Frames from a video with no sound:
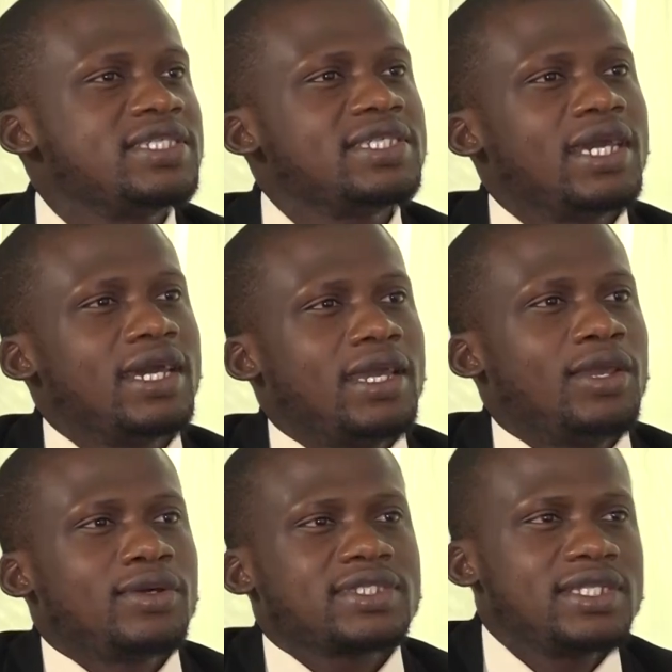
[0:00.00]
dit, euh, et
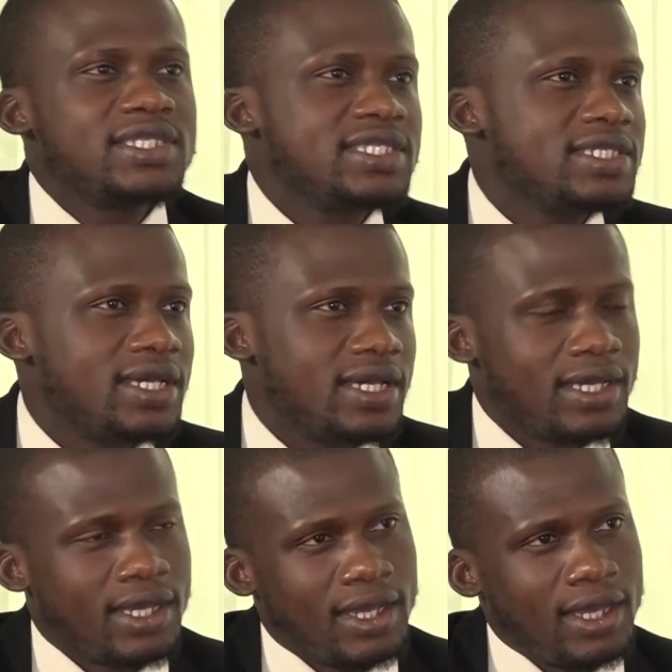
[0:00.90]
lorsqu'il dit
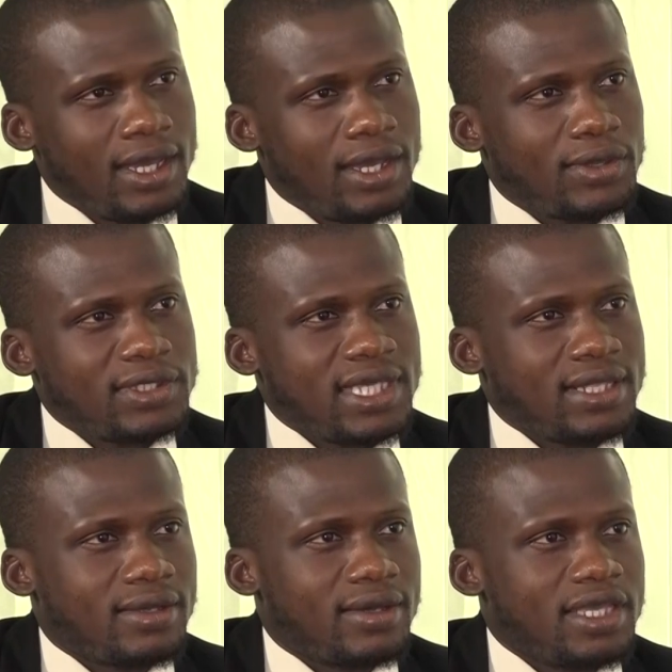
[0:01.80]
euh, euh, que
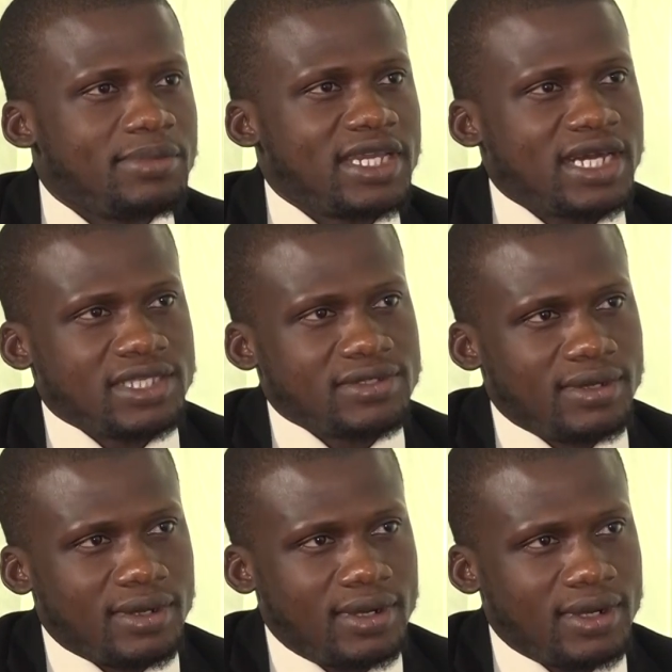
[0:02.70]
cette
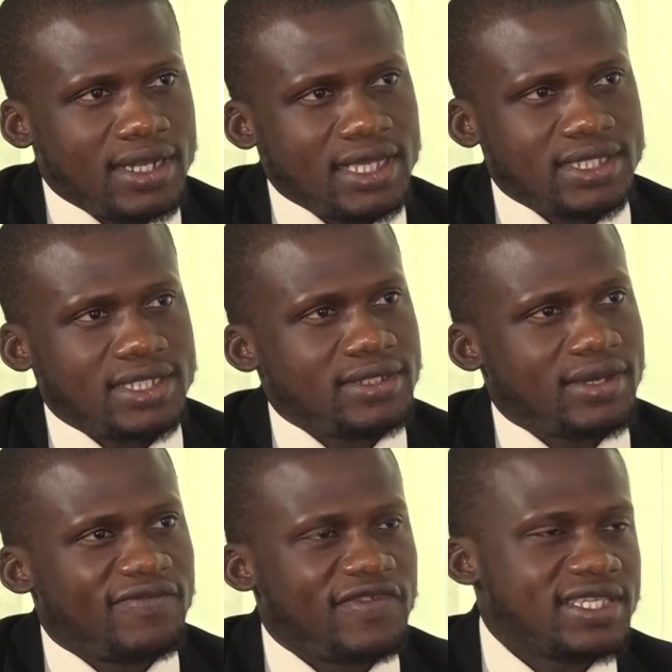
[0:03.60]
immigration clandestine
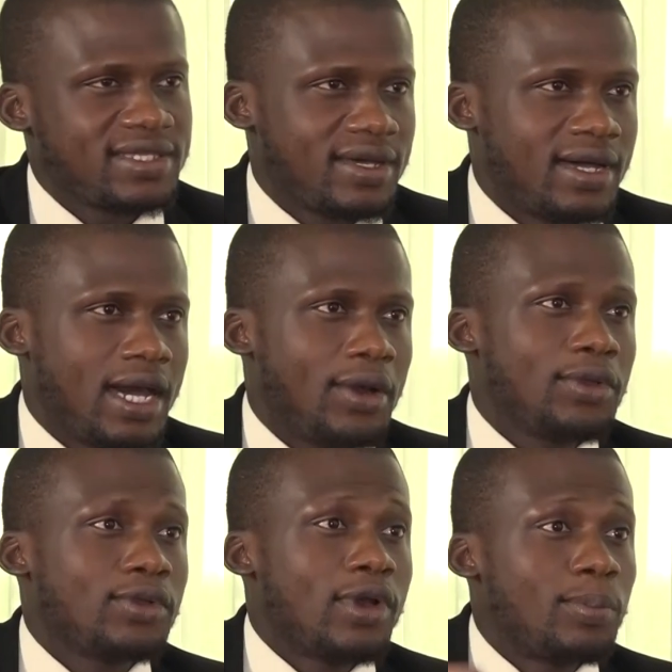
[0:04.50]
vise à
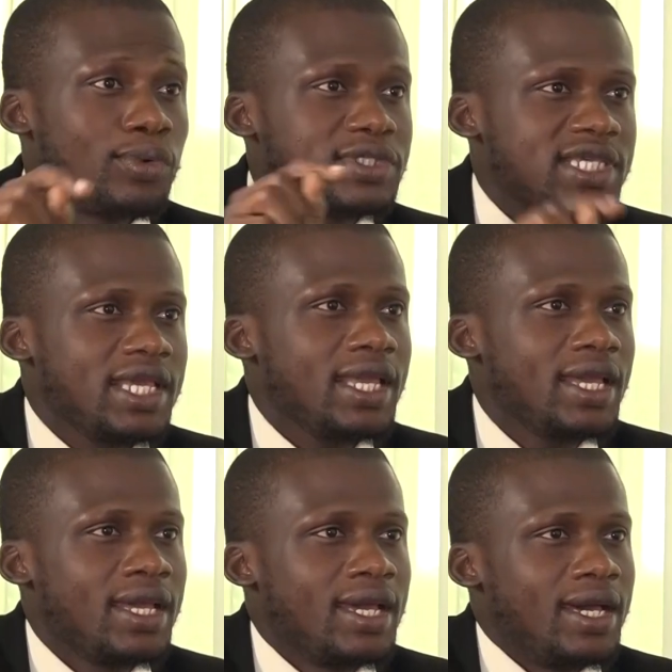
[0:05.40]
recomposer
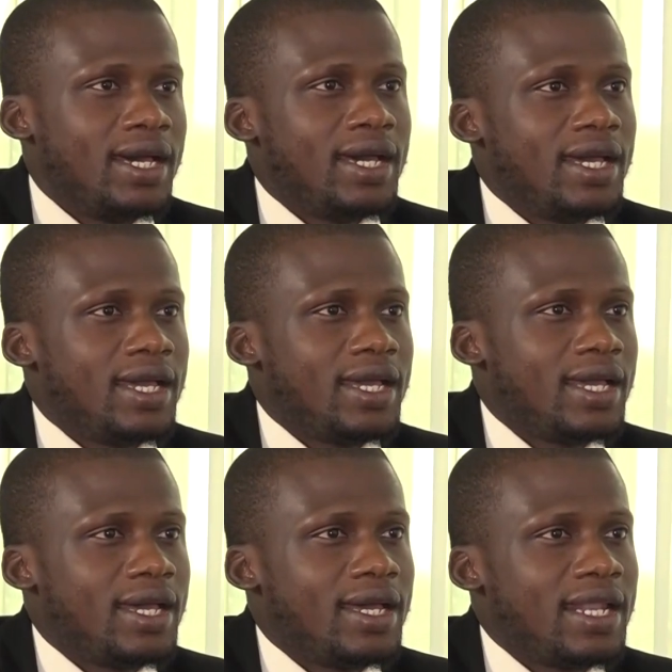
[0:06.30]

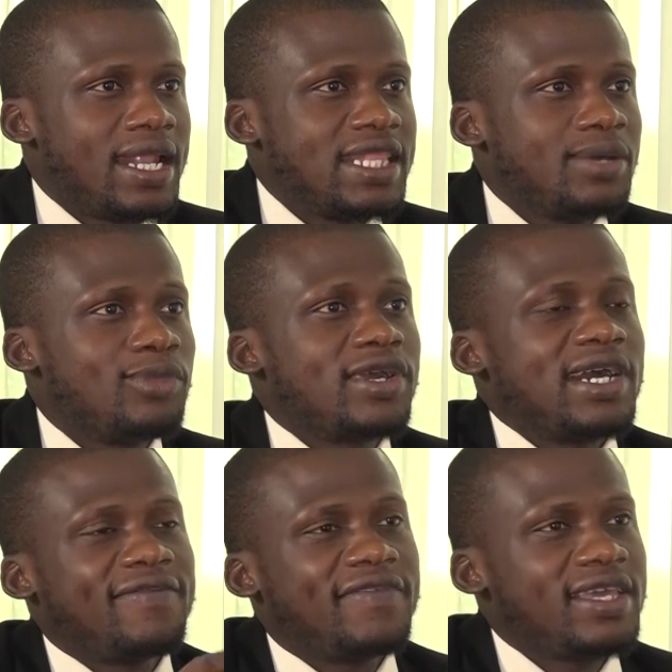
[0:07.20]
la,
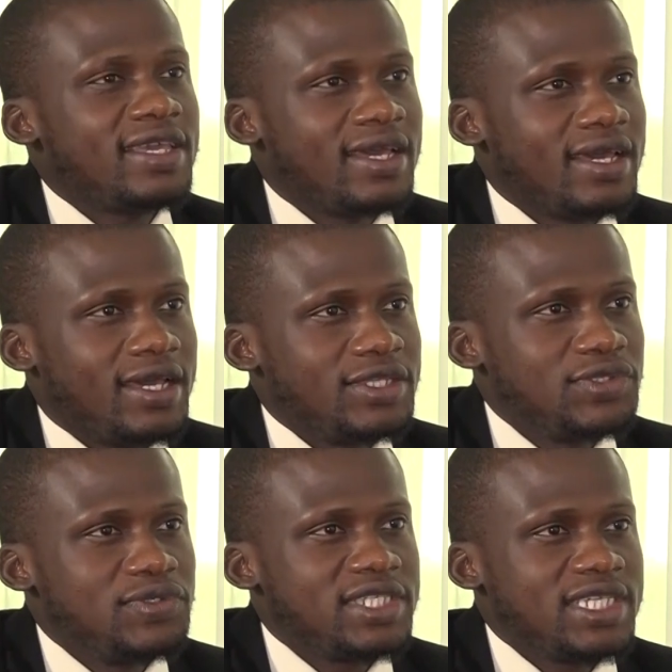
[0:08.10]
démographie
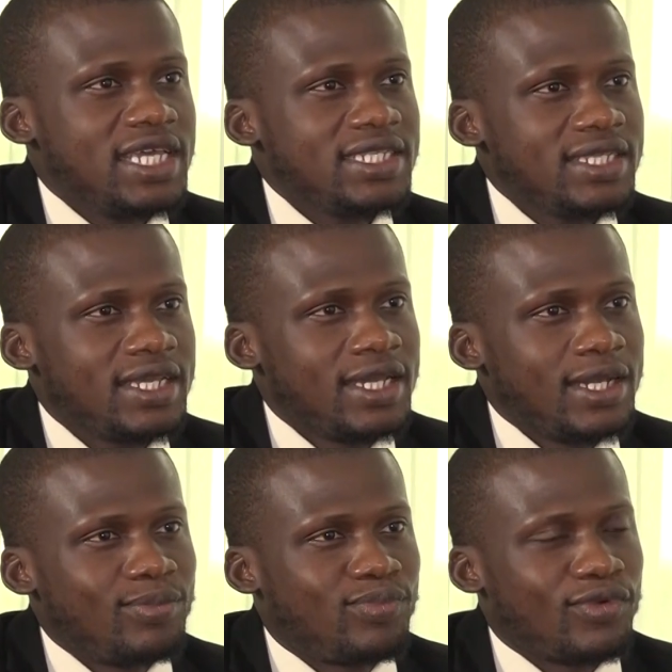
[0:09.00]
tunisienne mhm.
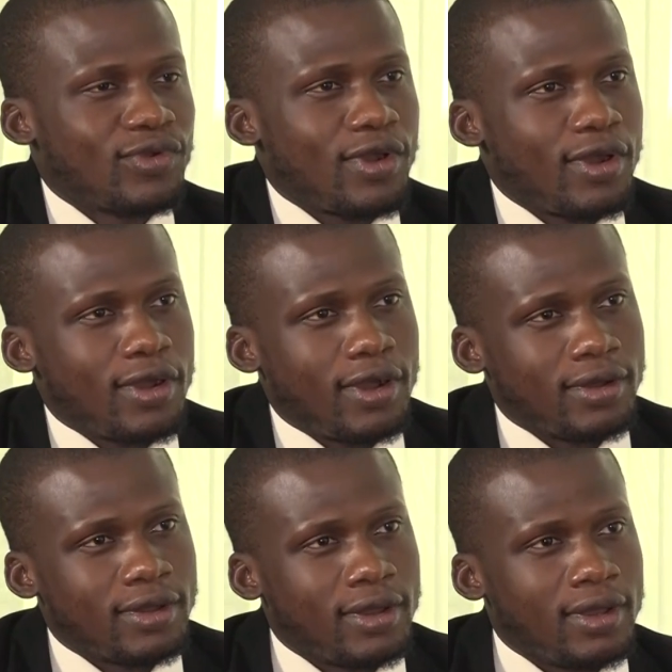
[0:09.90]

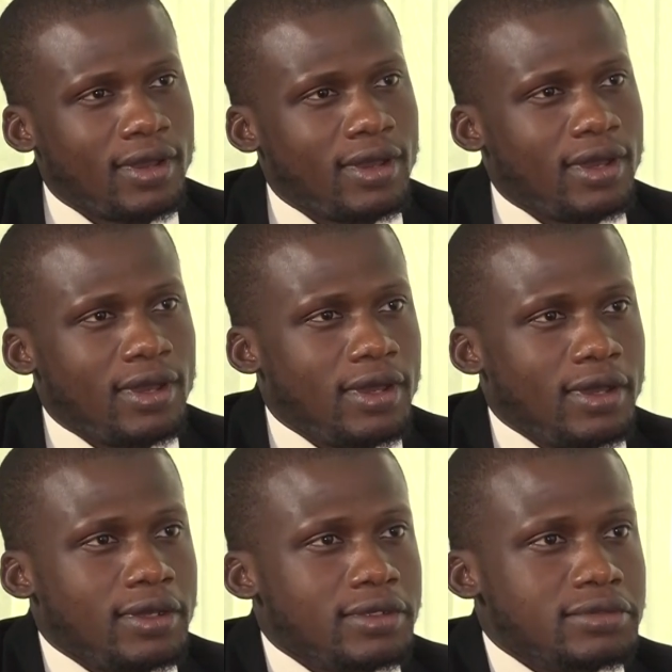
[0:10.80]
pour
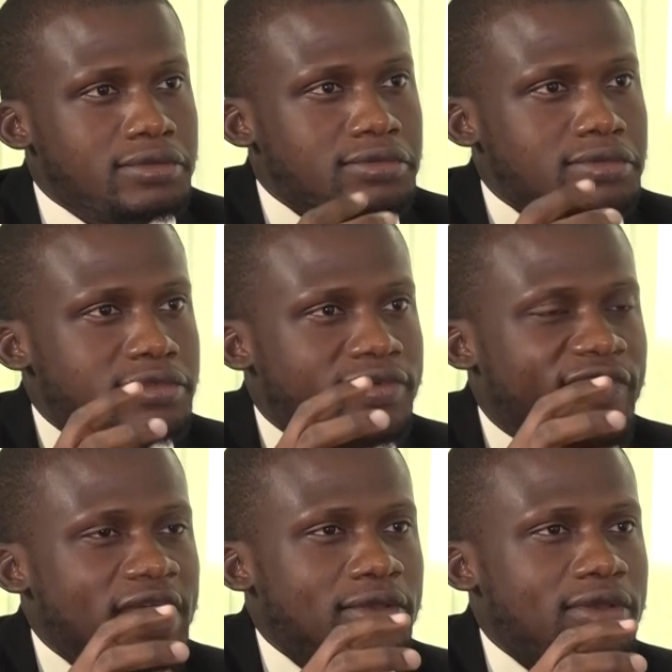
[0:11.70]

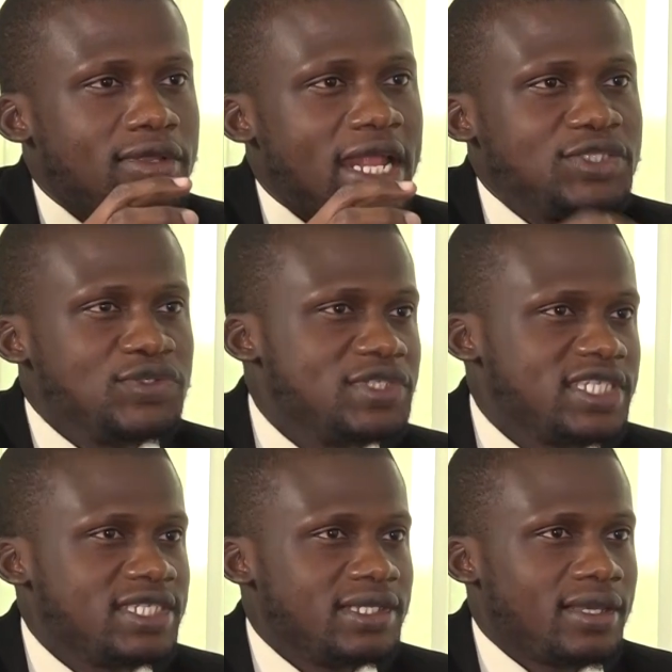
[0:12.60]
faire de, de, la
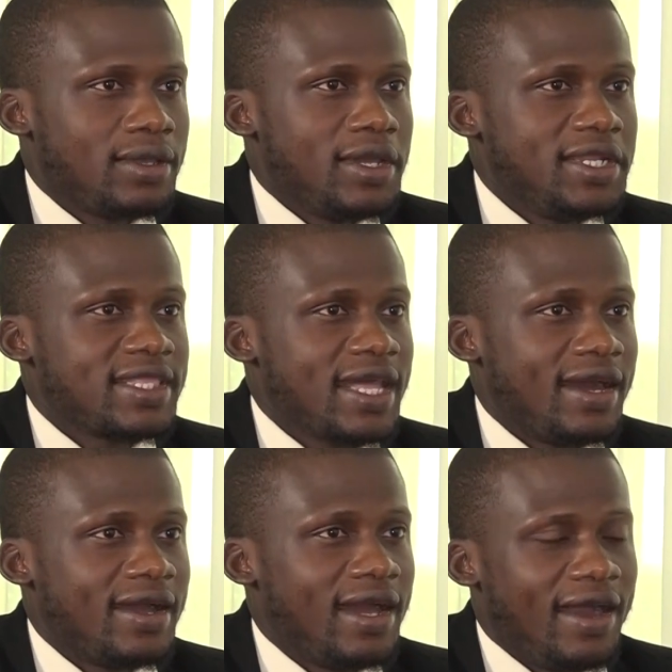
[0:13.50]
Tunisie un
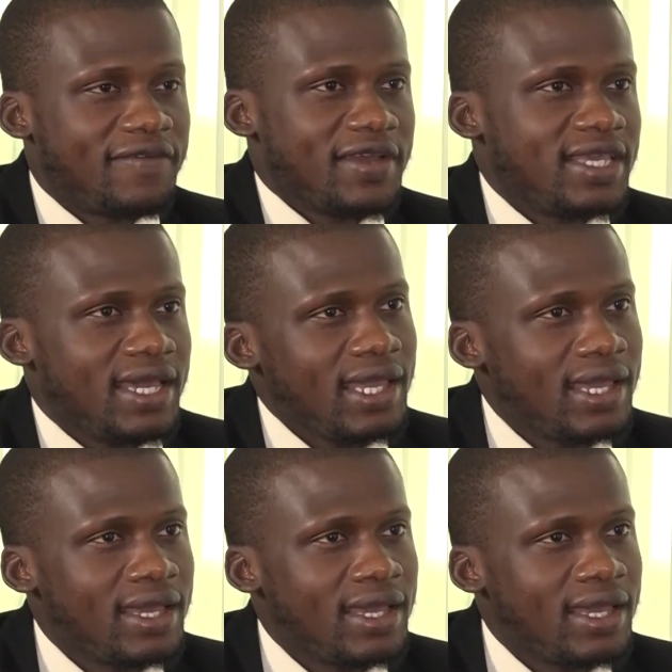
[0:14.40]
État africain